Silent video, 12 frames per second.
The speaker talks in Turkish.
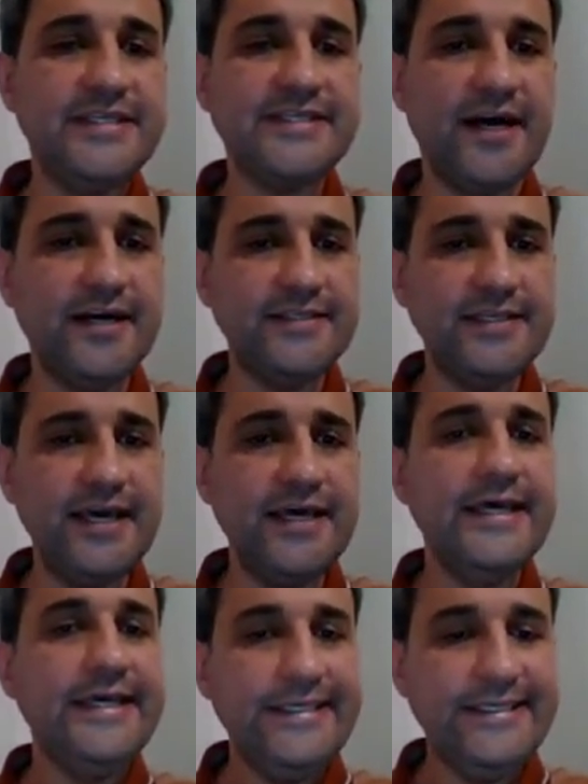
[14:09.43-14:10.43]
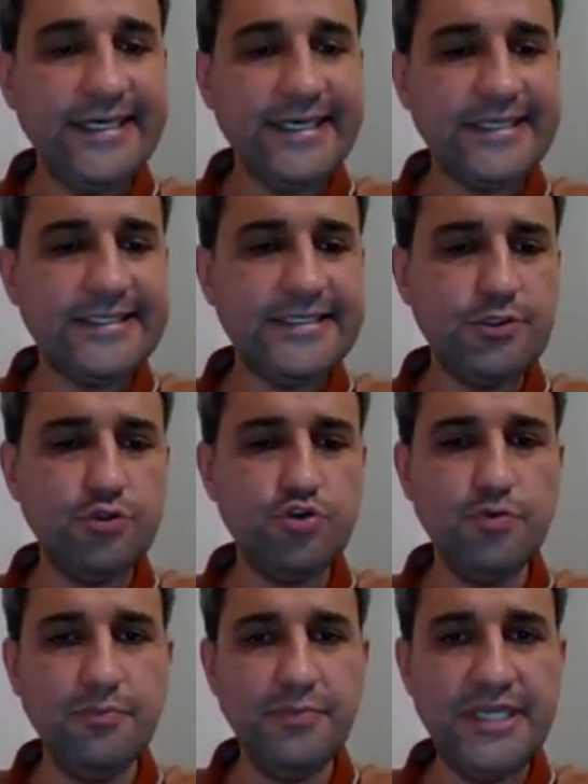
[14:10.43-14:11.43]
adına yaratıcı
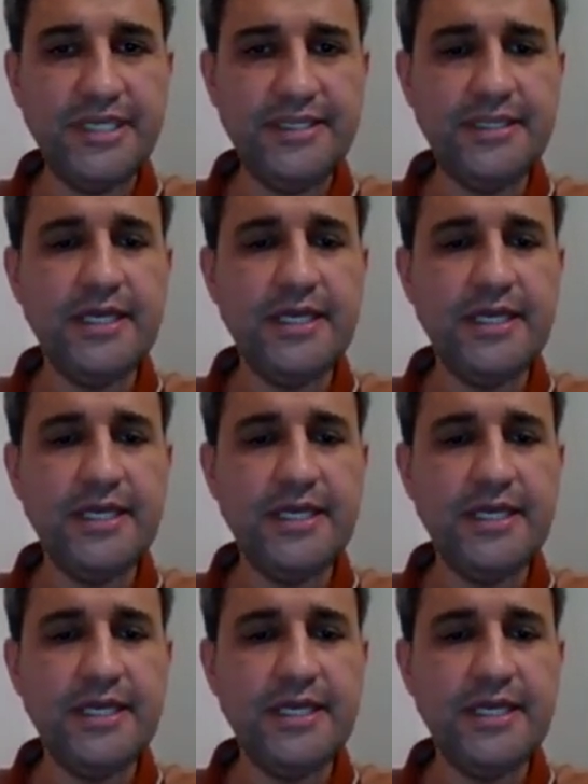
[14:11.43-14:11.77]
düşünmenin